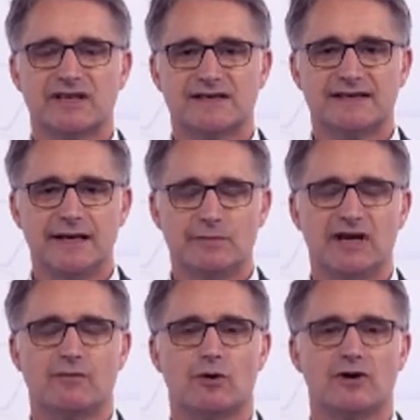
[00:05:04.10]
Prinzip
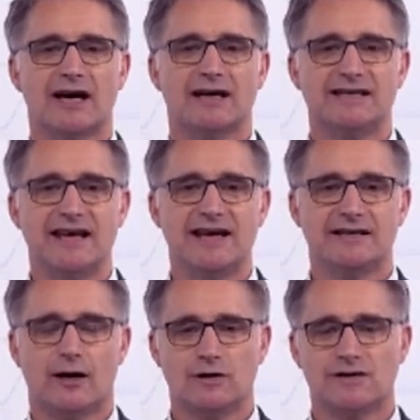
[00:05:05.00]
der
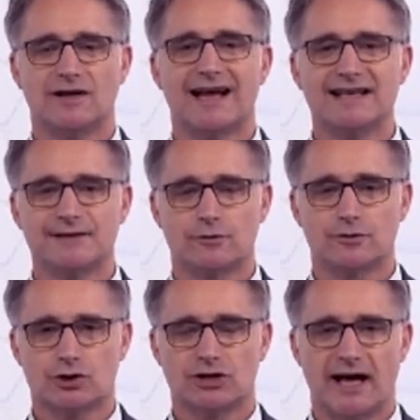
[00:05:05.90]
Modularität auch zur
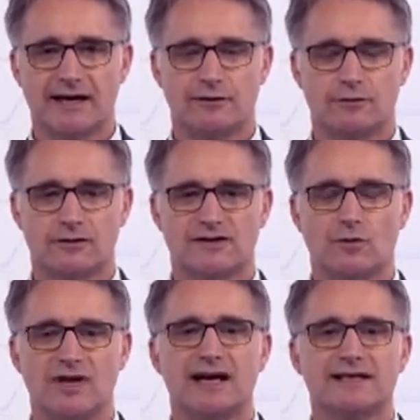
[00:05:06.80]
Leistungssteigerung,
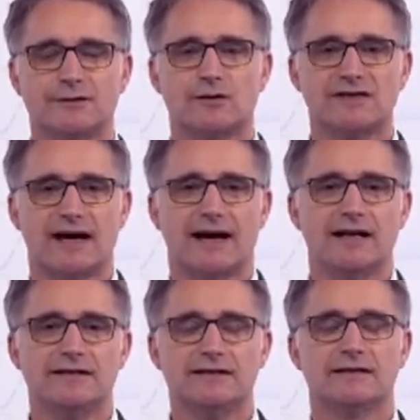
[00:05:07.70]
zum
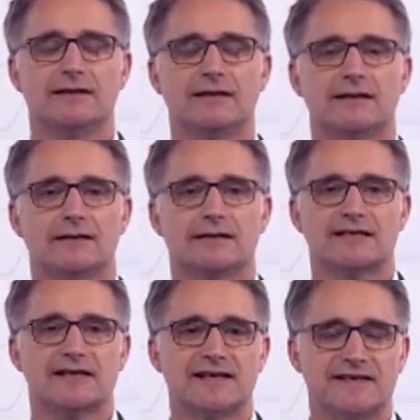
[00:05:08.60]
Leistungserhalt,
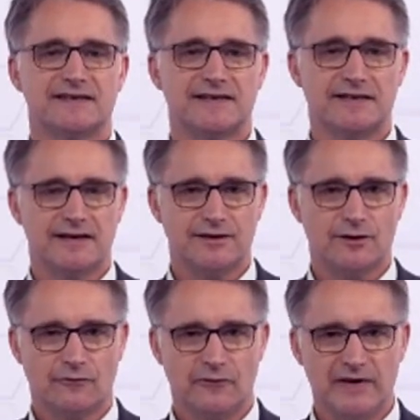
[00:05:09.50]
das lässt sich sicherlich
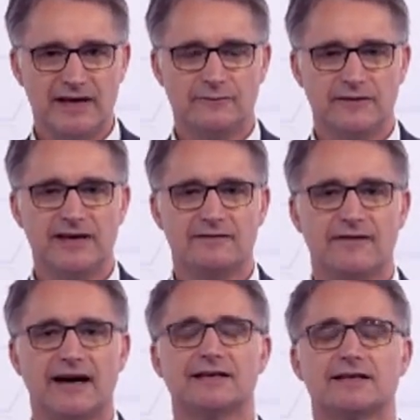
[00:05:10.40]
noch viel, viel
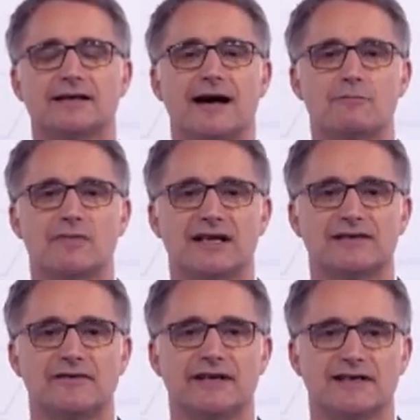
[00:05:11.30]
weiter treiben,
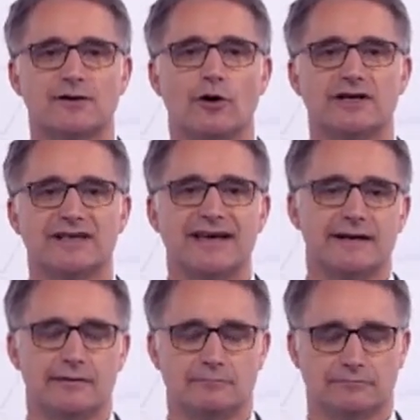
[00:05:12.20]
als wir das heute kennen.